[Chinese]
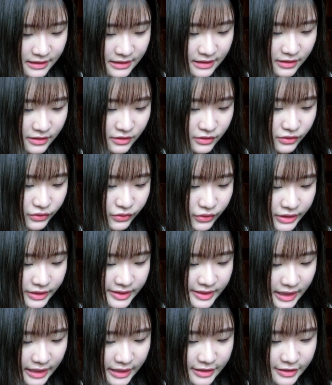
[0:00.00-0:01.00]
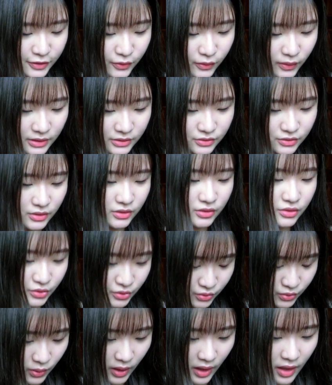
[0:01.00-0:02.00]
然后再是化妆
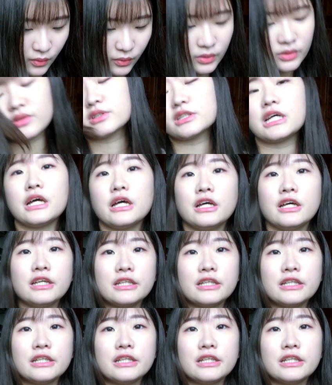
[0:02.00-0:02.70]
刷，我有在